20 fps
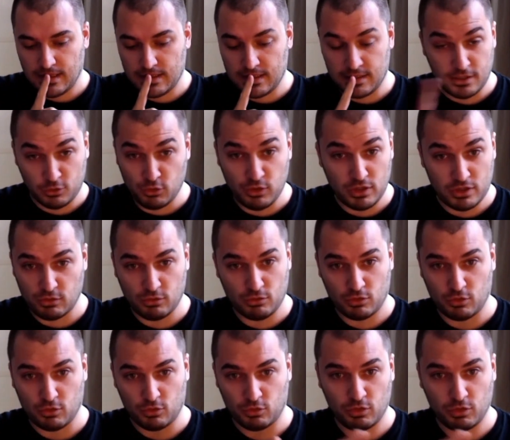Ces accusations
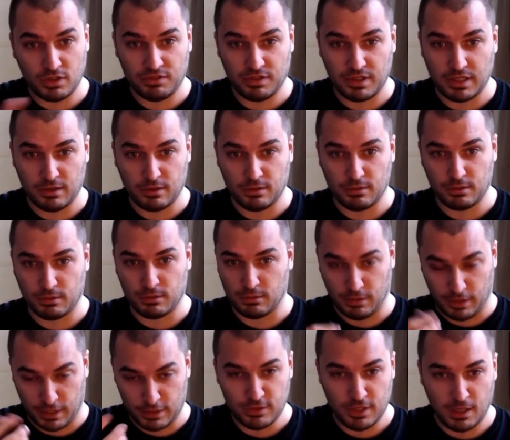sont tout à fait euh,
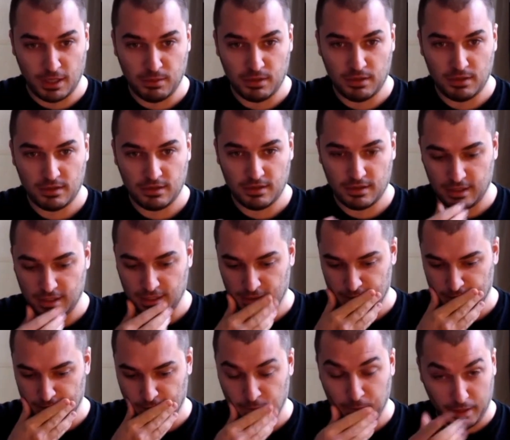raisonnables et
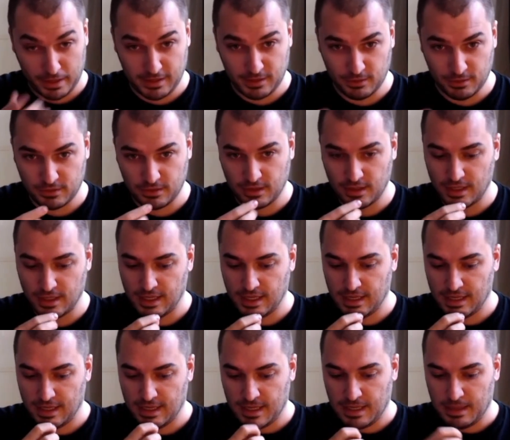pertinentes.
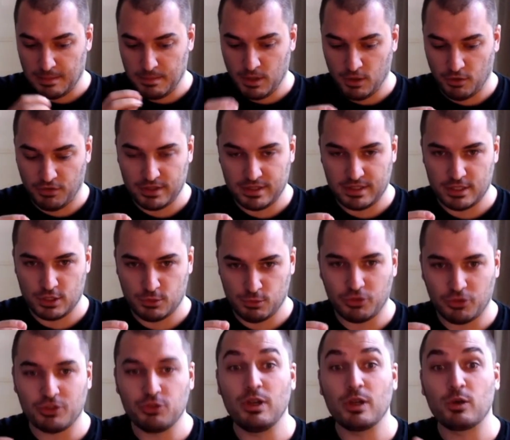Mais en fait, je
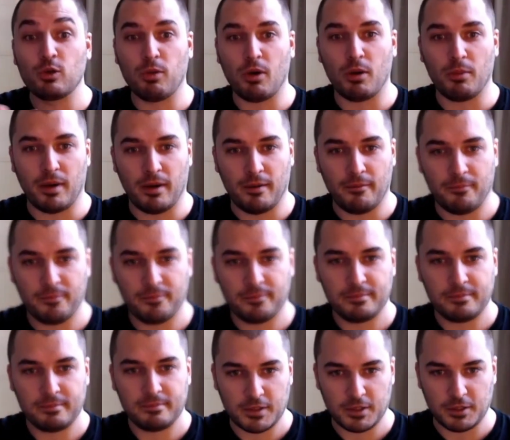pense qu'il ne les comprend pas.
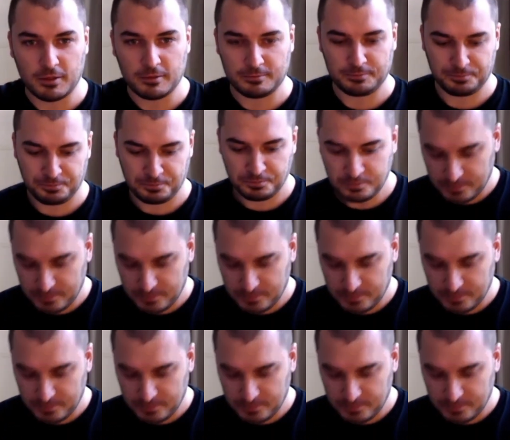D'accord